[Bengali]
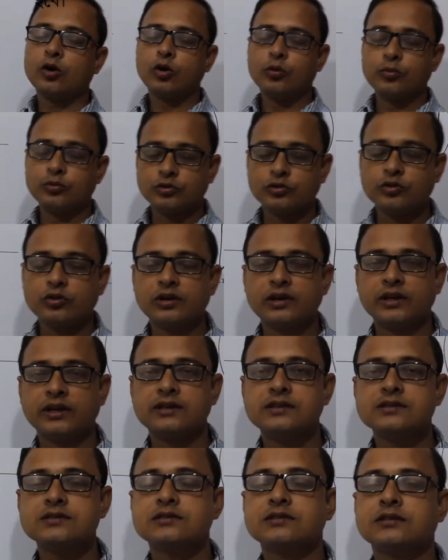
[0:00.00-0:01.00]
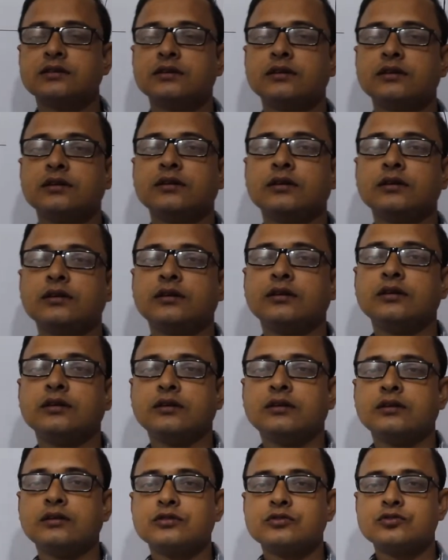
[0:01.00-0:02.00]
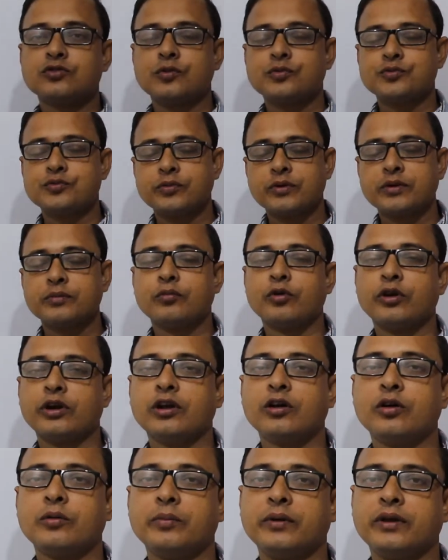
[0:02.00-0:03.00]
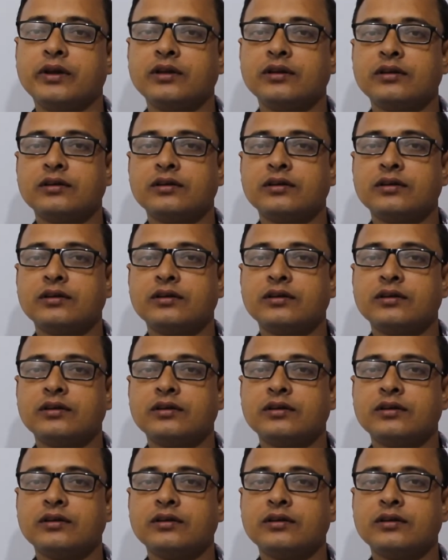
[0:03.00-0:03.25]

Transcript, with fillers: অবতল লেন্স সবসময় মনে হবে